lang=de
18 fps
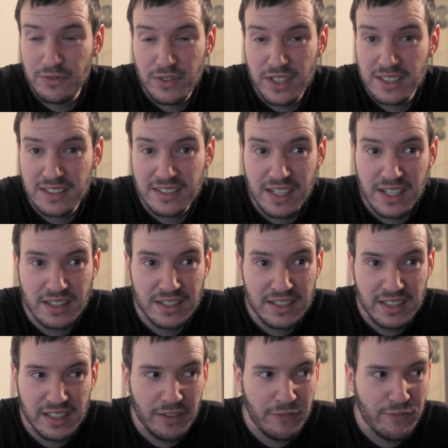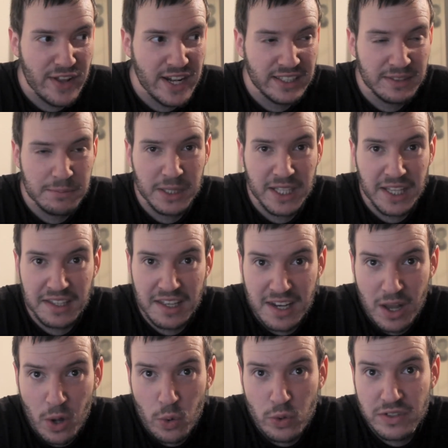wie gesagt, ihre Welt mit
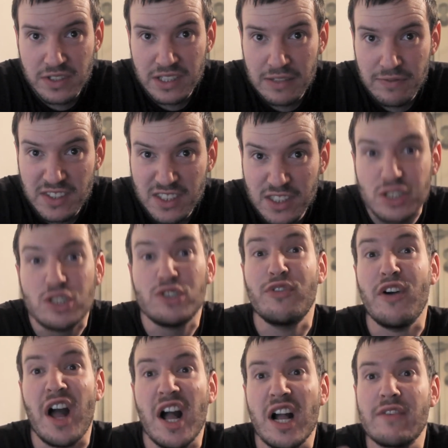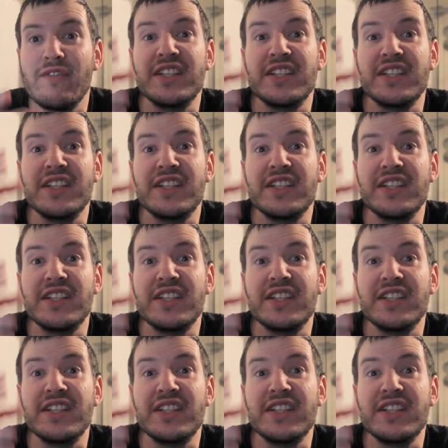anderen Augen sehen, wie sie sich fragen,